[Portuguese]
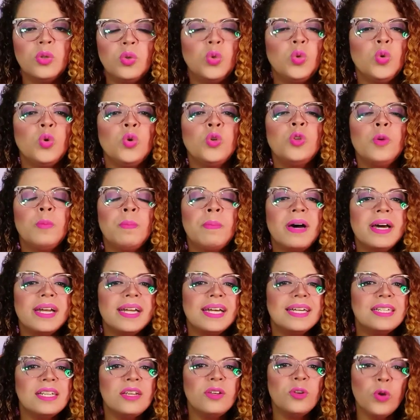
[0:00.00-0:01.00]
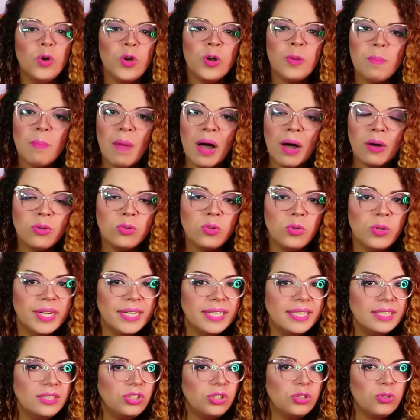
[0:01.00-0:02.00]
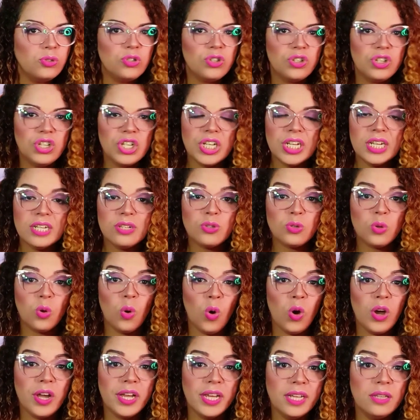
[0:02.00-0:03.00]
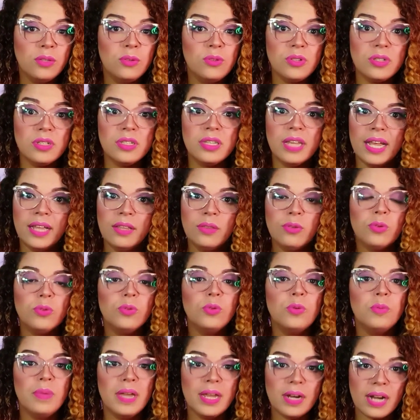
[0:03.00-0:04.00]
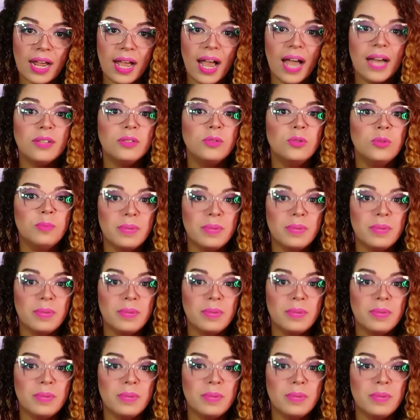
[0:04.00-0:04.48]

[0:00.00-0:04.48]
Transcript: Tudo parece normal durante os dias corridos dentro do mercado